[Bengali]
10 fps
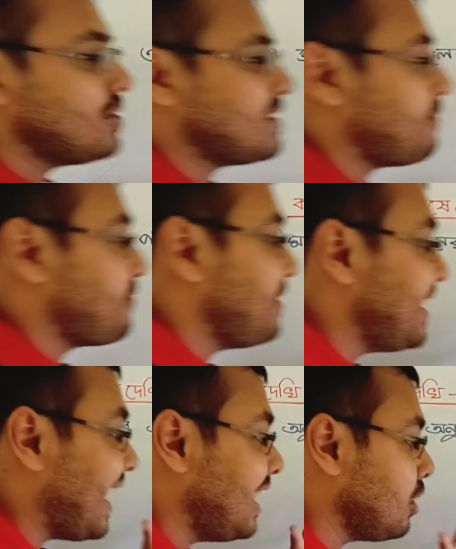কি রয়েছে
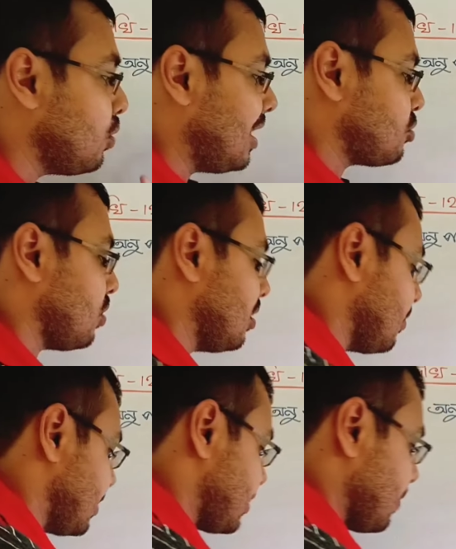ফিনাইল গোলা জল
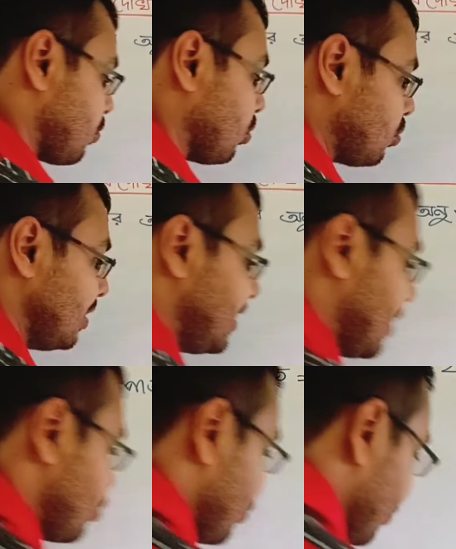রয়েছে কত
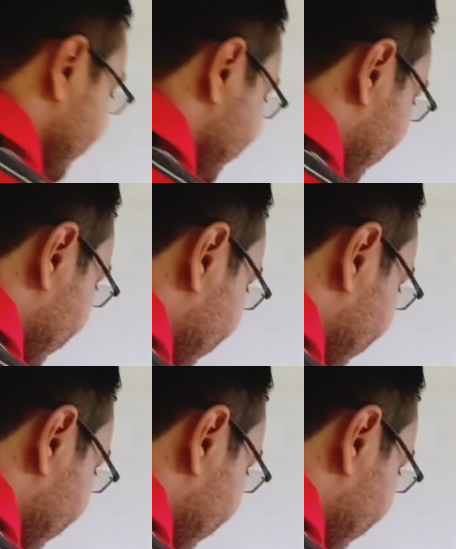লিটার জল রয়েছে